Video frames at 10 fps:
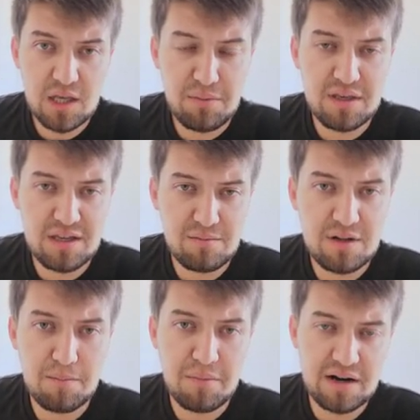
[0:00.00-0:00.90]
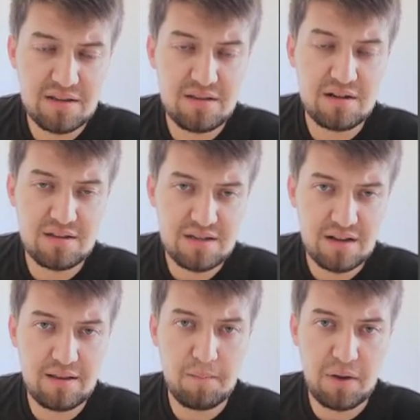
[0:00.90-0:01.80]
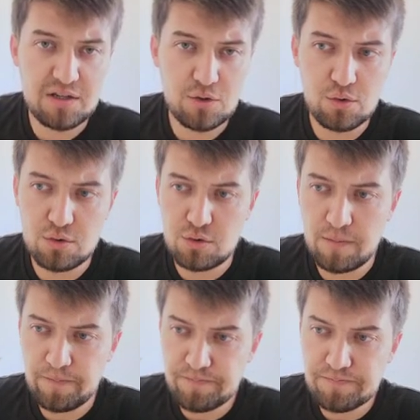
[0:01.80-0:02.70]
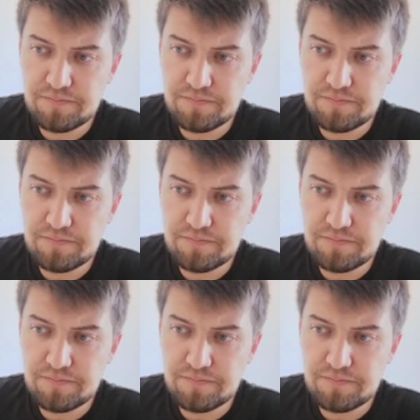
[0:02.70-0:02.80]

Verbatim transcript: 2020'nin Mart'ından, Nisan'ından bahsediyoruz.